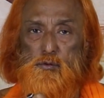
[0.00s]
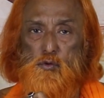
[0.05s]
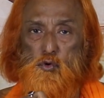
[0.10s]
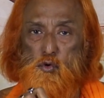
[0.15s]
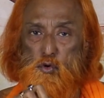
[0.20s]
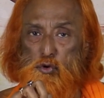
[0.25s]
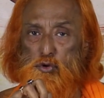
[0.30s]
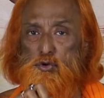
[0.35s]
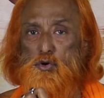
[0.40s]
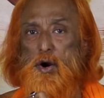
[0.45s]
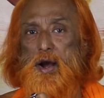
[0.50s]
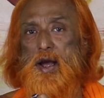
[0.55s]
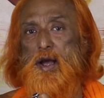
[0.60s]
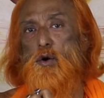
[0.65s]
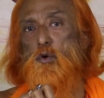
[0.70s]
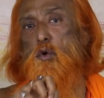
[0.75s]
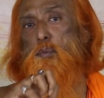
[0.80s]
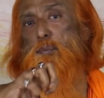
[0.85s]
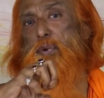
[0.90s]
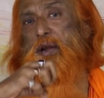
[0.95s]
खून जो है
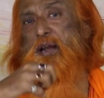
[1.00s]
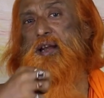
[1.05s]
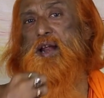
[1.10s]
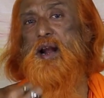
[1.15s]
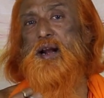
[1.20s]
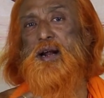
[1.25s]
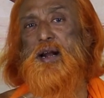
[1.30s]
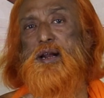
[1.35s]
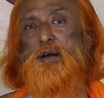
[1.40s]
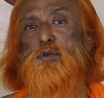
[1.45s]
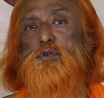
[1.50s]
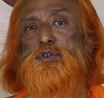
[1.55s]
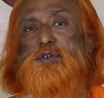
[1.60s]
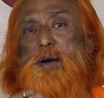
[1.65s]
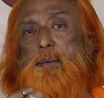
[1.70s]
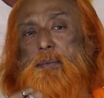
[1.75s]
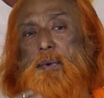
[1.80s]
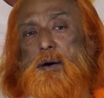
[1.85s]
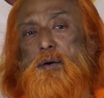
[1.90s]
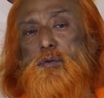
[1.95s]
वो फिल्टर करके
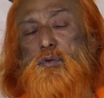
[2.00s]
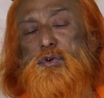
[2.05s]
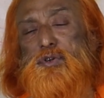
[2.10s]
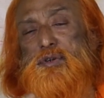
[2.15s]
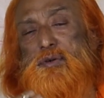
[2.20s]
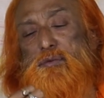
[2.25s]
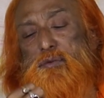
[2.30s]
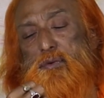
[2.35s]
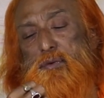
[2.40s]
उसका उस